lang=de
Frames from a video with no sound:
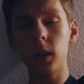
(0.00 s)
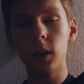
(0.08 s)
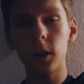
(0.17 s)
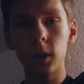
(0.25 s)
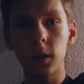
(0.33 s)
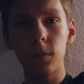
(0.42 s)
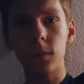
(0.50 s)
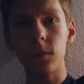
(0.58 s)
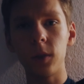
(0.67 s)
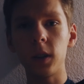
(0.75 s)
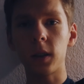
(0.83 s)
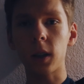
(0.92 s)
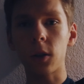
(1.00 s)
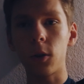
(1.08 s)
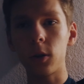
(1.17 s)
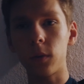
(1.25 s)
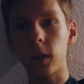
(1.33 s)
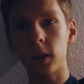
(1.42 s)
Ähm, wie gesagt,
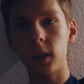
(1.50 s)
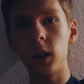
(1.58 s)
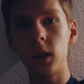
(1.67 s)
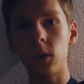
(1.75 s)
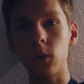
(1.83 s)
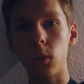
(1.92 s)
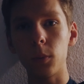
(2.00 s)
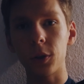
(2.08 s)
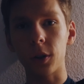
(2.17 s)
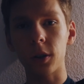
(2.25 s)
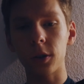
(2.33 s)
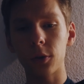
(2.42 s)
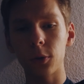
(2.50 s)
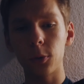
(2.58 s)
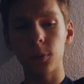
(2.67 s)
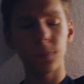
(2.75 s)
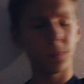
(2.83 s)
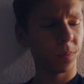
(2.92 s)
heute war es nicht so besonders
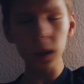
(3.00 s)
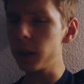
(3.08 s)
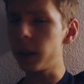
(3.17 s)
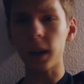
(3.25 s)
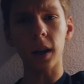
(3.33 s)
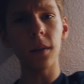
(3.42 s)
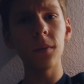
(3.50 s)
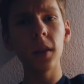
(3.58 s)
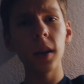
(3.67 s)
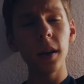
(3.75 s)
schön. Egal.